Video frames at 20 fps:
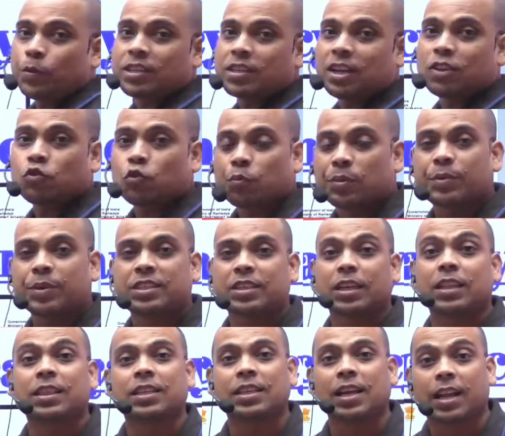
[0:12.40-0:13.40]
का जो भी बच्चे
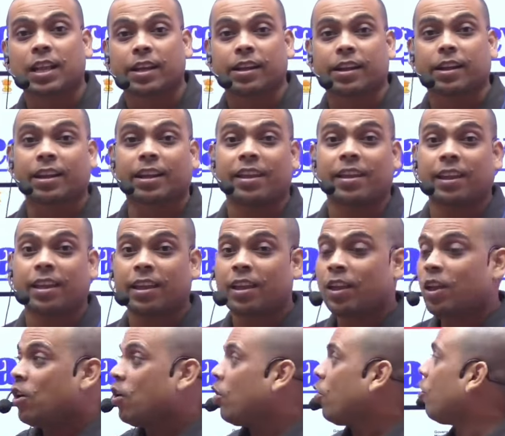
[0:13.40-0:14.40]
इंतजार कर रहे हैं
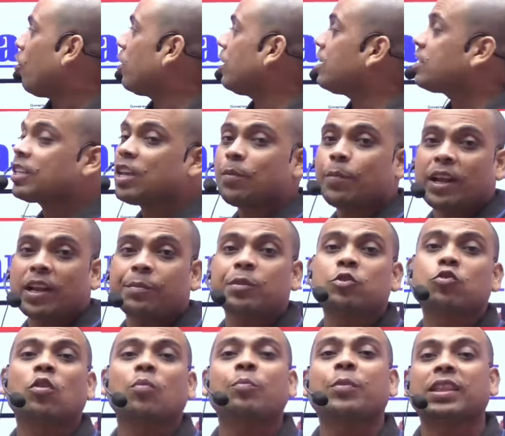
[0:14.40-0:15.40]
और इसके बारे में
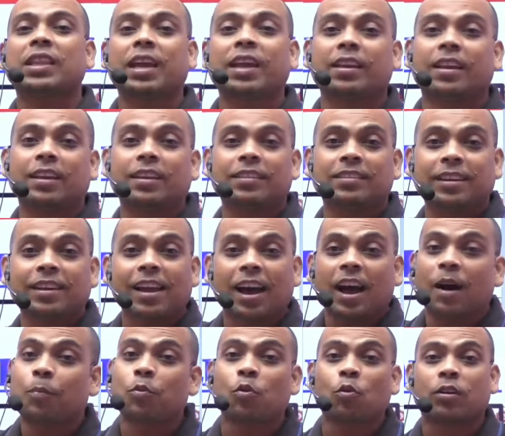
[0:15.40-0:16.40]
जो हम बताएंगे ये
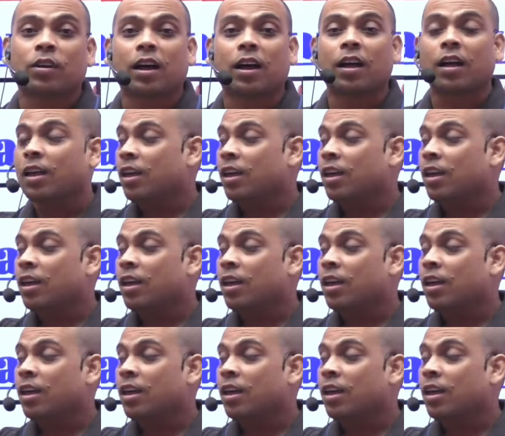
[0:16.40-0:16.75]
आप लोग का